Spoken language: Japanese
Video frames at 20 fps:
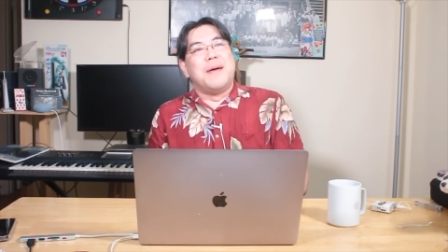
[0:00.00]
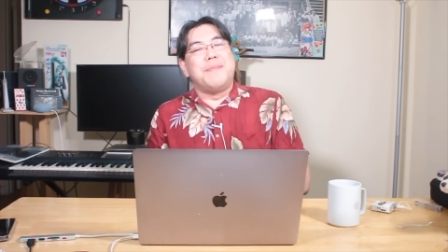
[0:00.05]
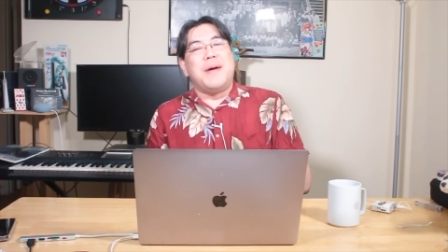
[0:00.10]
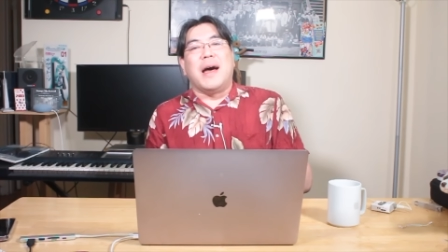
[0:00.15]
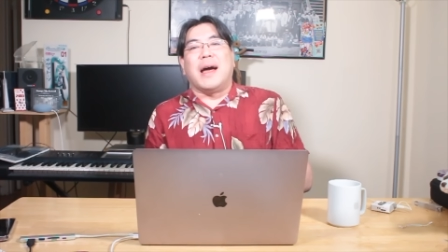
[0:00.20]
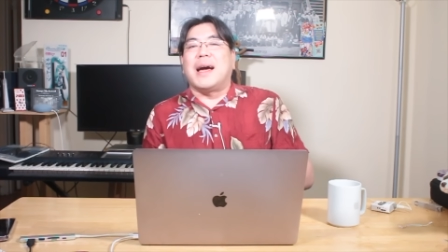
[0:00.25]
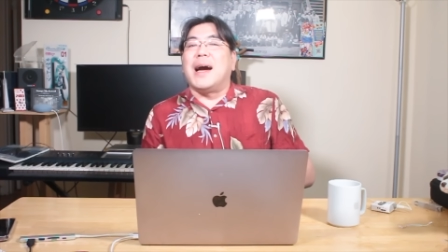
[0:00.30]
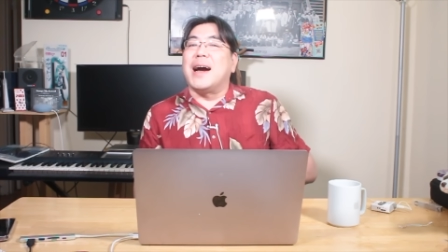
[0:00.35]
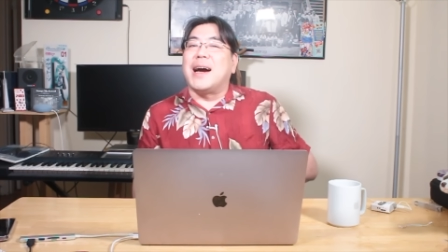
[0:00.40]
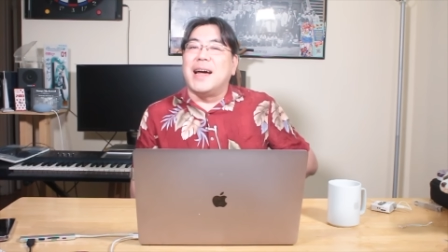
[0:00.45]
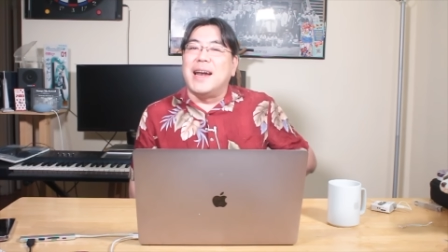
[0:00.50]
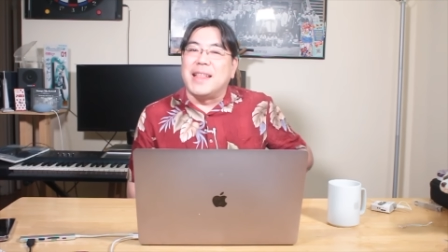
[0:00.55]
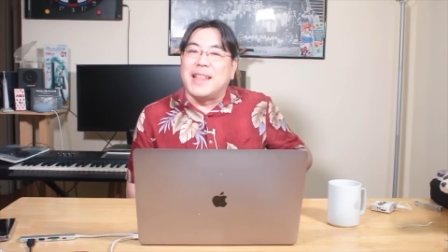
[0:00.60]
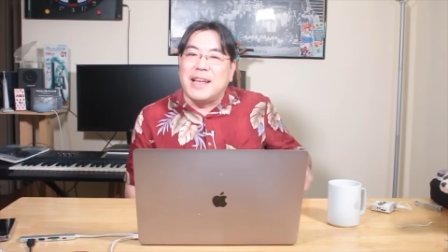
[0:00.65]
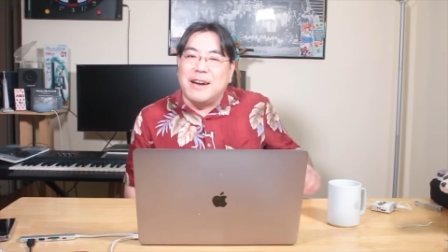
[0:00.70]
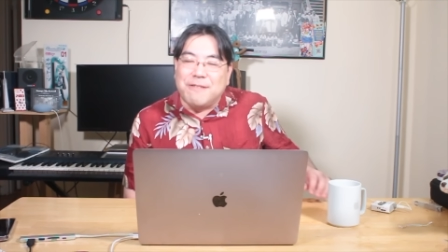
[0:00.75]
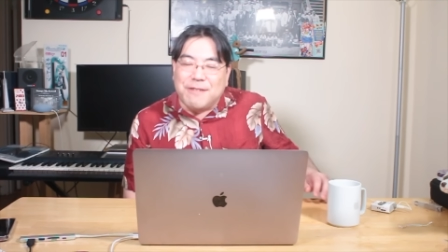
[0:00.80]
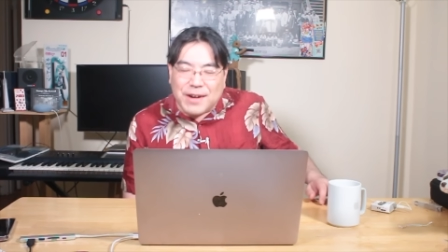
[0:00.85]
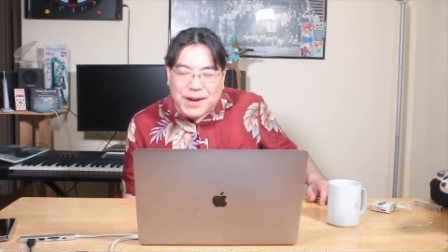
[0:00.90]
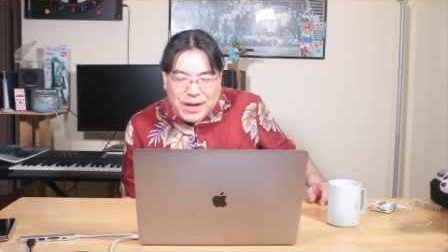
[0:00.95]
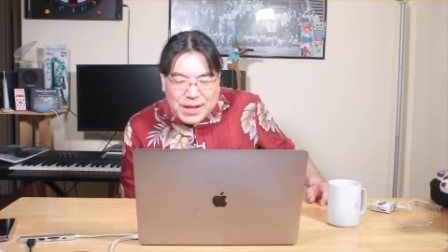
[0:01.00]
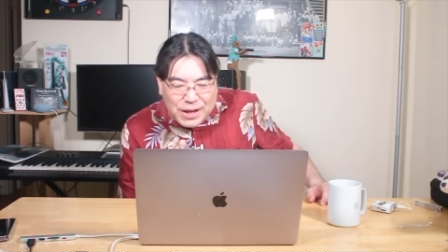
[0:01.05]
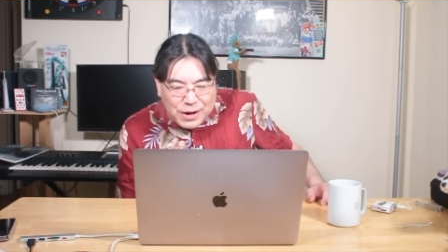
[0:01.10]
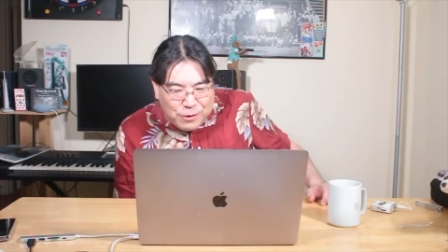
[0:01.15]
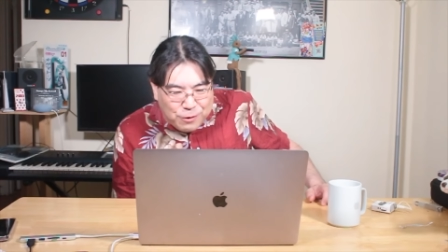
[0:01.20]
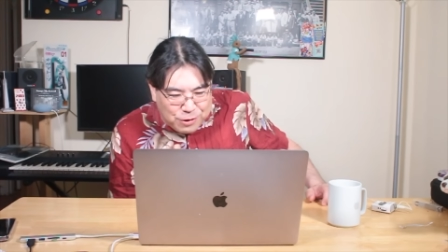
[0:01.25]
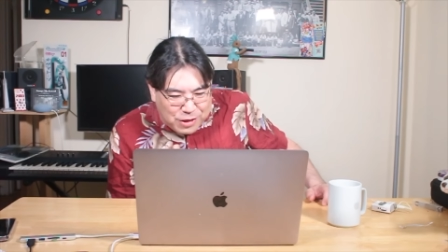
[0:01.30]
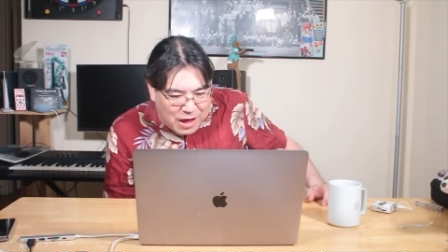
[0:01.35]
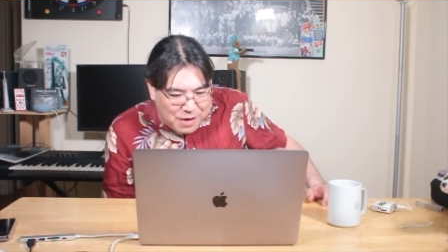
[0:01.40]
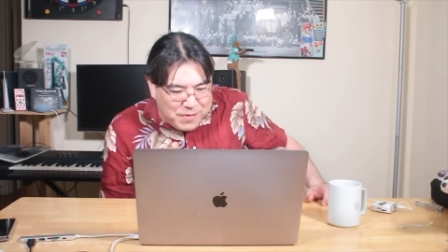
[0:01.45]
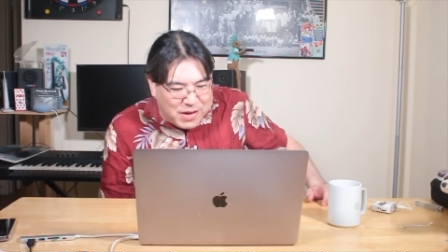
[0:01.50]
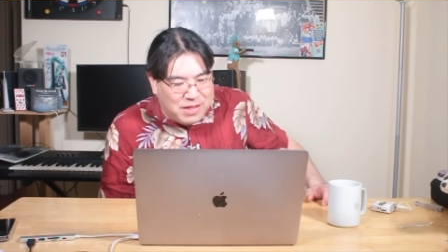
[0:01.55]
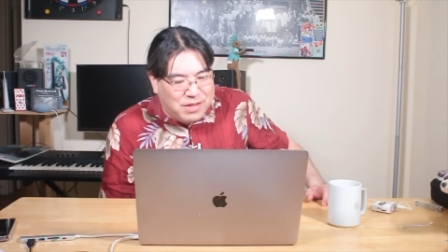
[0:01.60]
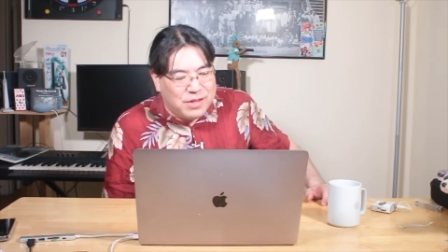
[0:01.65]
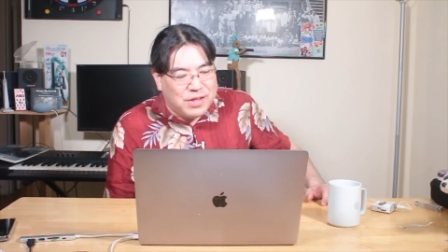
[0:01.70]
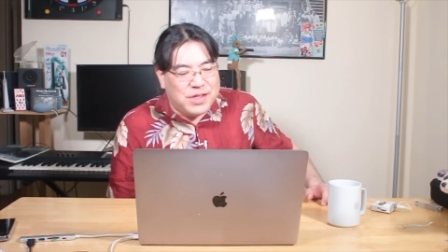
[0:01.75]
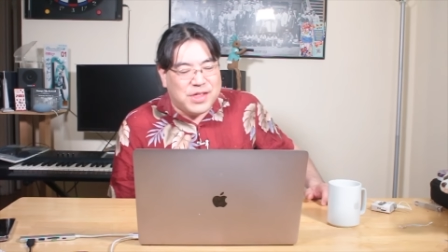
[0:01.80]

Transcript: まあ書かれてるわけでございます。